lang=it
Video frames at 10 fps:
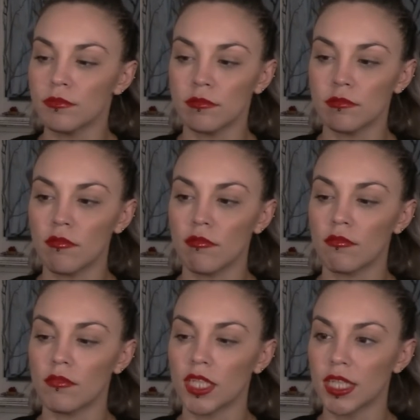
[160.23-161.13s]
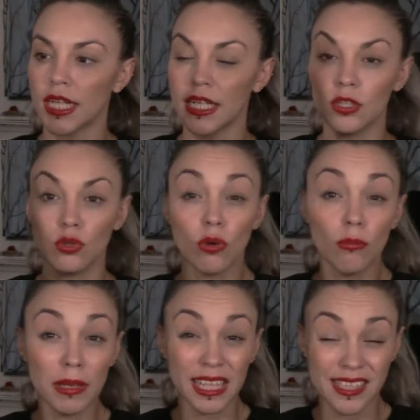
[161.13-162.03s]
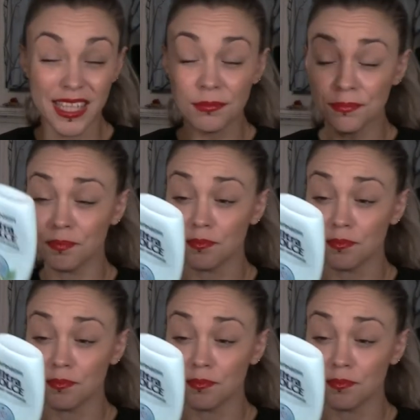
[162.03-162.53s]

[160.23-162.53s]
mm, credo un mese,